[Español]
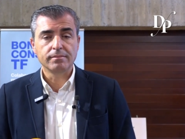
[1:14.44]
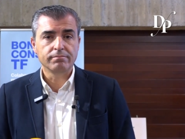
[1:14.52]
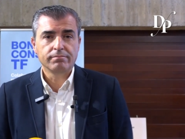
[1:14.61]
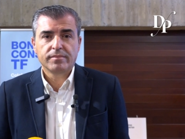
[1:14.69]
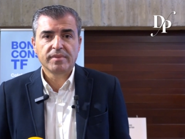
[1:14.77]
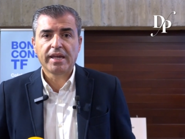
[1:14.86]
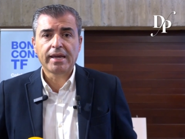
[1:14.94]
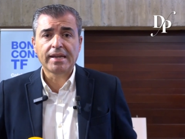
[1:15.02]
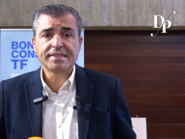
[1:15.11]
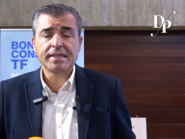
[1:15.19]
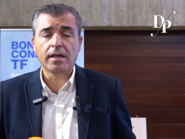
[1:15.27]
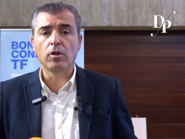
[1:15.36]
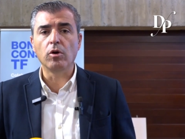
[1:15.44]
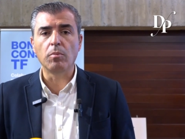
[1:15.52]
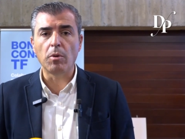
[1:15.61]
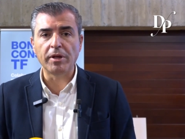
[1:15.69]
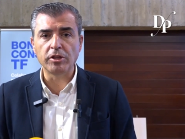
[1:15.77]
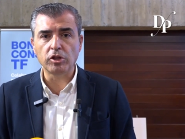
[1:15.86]
mm, desgraciado
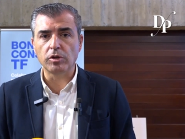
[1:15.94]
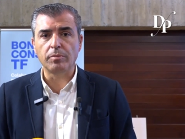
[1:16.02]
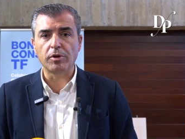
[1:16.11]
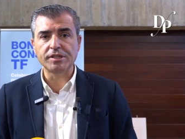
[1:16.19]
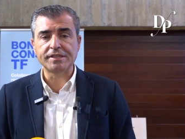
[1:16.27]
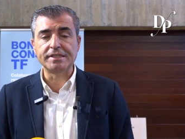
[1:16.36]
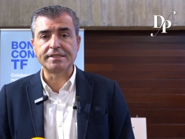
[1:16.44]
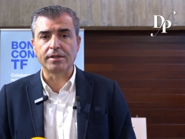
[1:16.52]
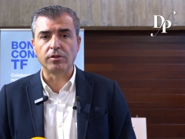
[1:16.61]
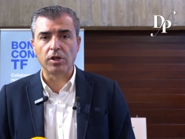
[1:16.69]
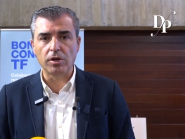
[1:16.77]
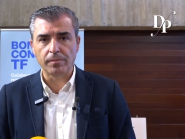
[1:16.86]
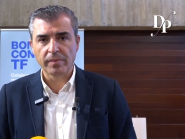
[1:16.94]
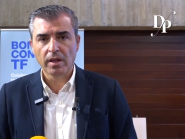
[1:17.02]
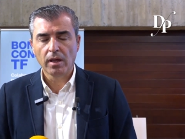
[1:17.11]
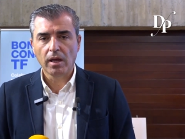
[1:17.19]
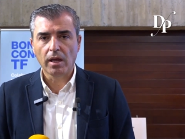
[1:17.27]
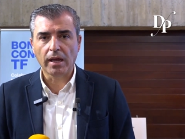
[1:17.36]
momento, por ese incendio
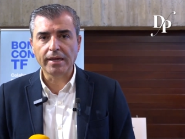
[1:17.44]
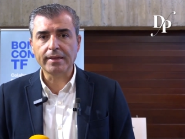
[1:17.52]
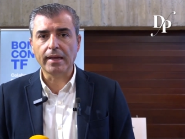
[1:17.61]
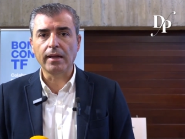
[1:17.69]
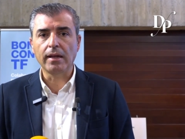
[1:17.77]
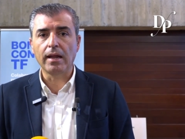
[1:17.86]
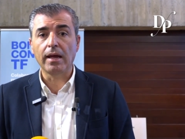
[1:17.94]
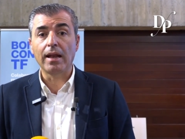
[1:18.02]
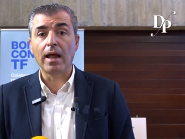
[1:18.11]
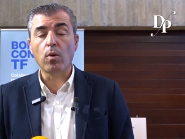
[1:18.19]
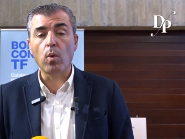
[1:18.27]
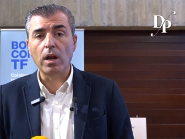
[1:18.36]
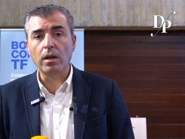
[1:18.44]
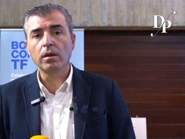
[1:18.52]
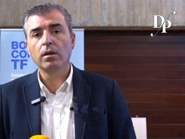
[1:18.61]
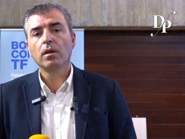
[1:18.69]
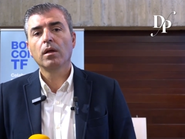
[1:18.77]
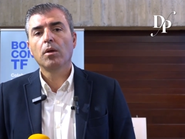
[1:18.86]
en esta isla, en la cual
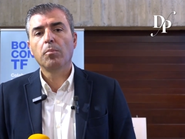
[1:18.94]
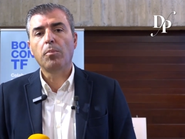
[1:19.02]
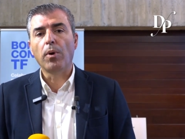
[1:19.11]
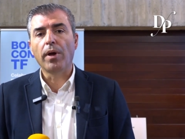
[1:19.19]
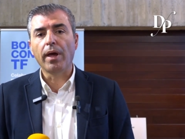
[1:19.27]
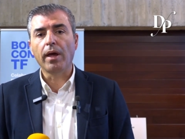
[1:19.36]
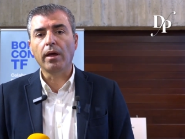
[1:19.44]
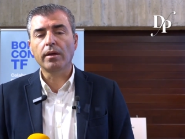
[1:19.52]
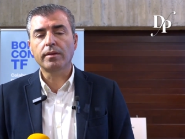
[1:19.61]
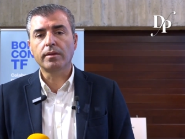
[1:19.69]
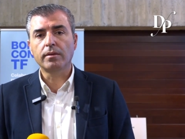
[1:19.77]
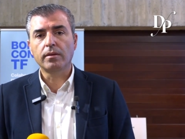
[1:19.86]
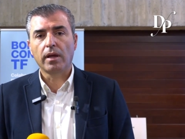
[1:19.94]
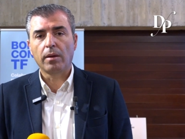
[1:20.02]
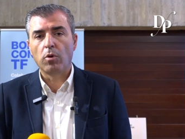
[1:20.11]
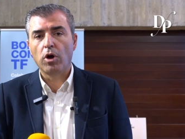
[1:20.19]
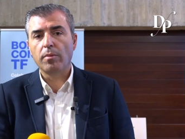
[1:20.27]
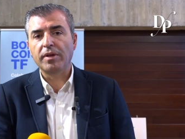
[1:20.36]
pues,
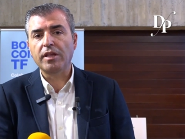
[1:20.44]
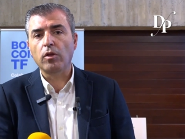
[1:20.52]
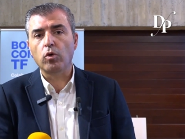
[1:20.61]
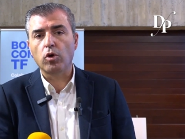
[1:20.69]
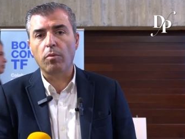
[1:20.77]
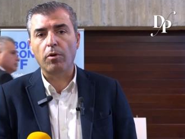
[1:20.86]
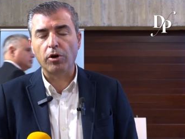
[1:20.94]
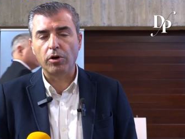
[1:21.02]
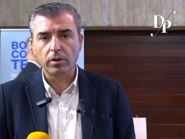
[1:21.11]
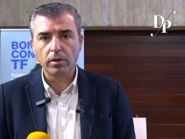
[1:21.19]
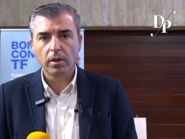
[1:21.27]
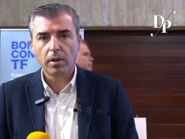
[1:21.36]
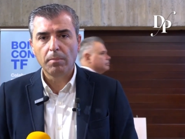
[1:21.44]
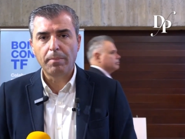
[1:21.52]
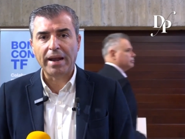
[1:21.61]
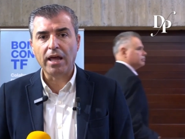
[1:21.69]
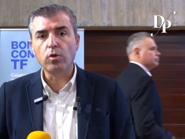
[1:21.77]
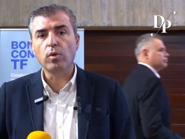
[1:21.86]
hemos emitido unos bonos
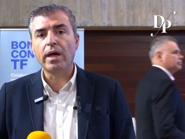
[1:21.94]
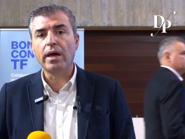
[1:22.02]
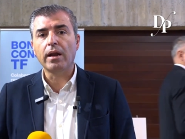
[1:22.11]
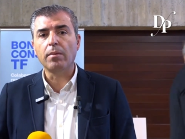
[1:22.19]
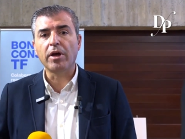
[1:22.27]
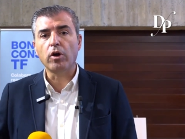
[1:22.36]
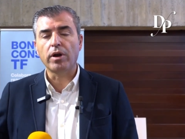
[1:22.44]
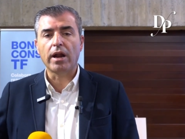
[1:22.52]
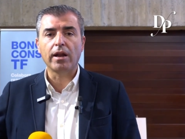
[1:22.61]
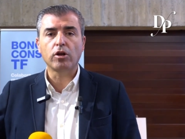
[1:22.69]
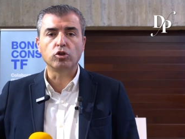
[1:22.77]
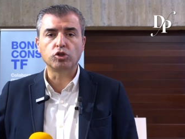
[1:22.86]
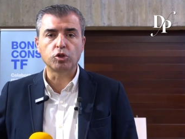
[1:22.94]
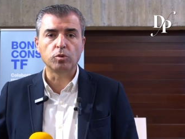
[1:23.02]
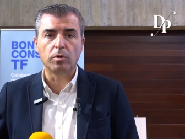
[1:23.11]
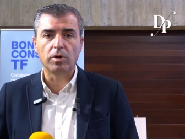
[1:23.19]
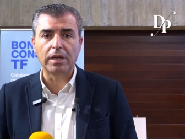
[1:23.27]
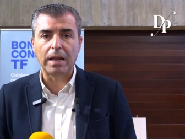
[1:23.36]
para ayudar a mejorar el
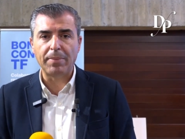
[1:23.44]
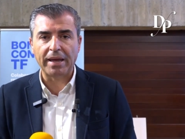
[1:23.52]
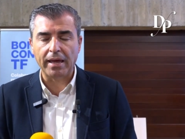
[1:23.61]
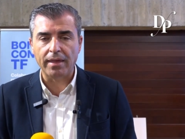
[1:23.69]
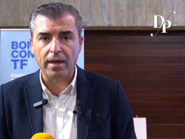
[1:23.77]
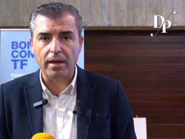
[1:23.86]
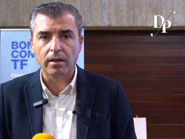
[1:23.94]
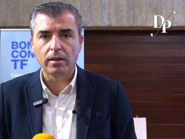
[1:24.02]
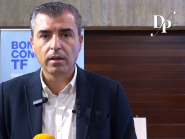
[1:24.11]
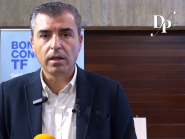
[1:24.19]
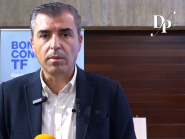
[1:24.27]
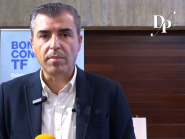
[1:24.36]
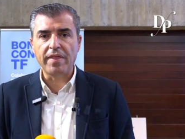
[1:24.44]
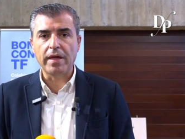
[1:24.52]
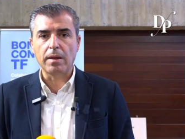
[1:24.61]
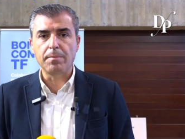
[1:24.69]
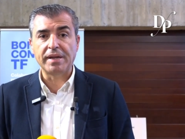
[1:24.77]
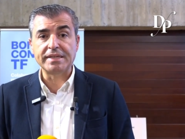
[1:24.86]
consumo en la pequeña y
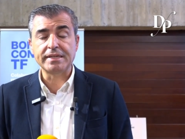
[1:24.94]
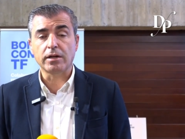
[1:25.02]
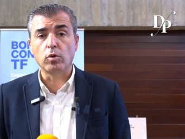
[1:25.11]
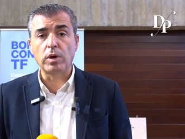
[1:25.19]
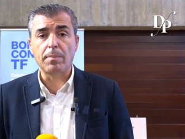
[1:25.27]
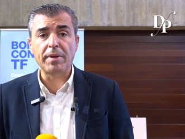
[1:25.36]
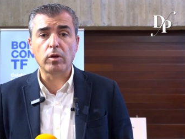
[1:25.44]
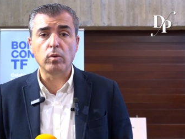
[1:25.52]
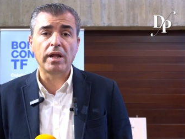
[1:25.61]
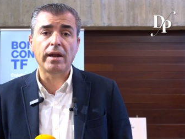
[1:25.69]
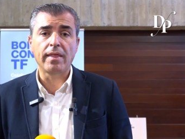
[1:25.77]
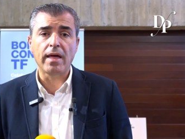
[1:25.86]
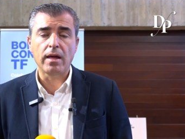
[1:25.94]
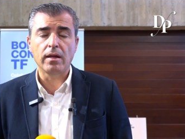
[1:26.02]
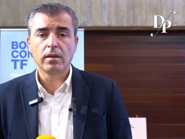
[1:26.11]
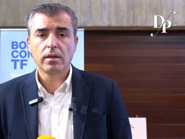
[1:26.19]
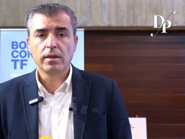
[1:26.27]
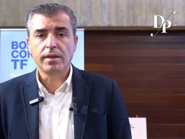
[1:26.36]
mediana empresa, con una peculiaridad,
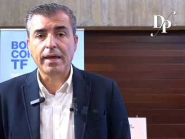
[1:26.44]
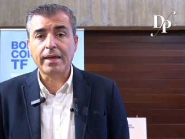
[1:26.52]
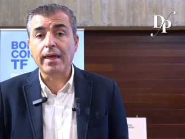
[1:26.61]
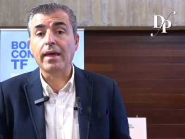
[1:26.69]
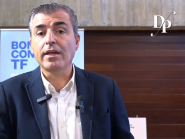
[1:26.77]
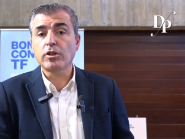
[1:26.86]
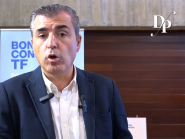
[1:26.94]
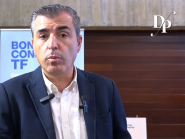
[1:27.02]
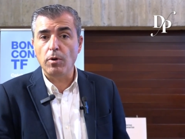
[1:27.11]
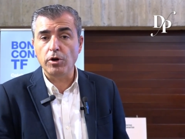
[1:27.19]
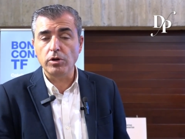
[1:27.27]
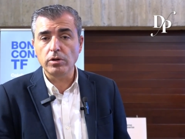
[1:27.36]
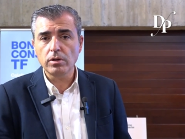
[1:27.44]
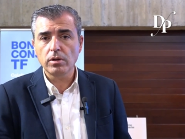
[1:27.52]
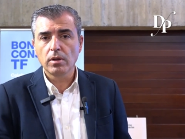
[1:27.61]
y es que en estos bonos